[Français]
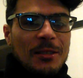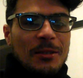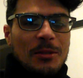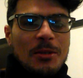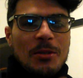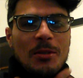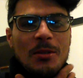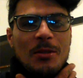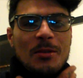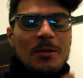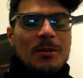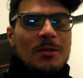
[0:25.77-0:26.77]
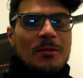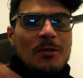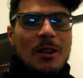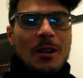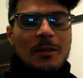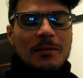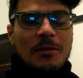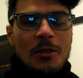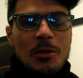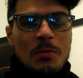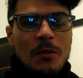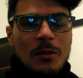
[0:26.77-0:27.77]
Donc voilà,
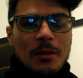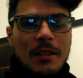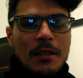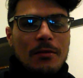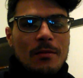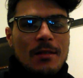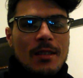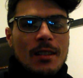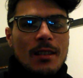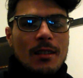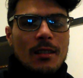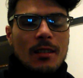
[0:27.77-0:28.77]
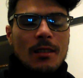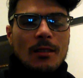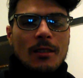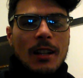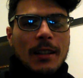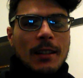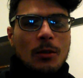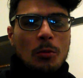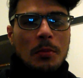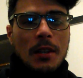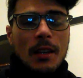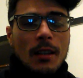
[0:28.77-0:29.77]
franchement, défoncé, de la tête aux
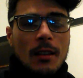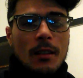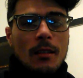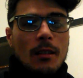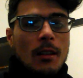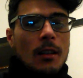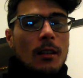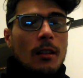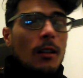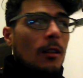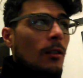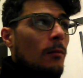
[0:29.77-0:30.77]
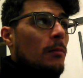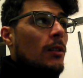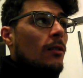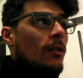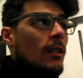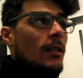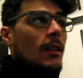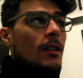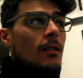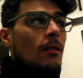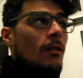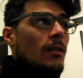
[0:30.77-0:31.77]
pieds,
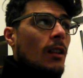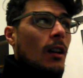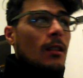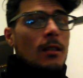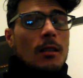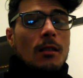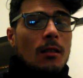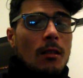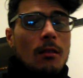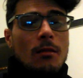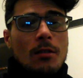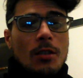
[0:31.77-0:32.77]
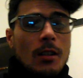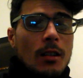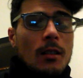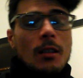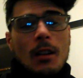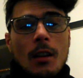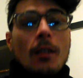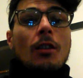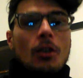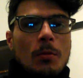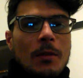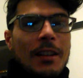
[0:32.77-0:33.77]
BOSS, All Star, ici c'est danger.
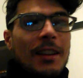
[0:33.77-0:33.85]
Non, je peux...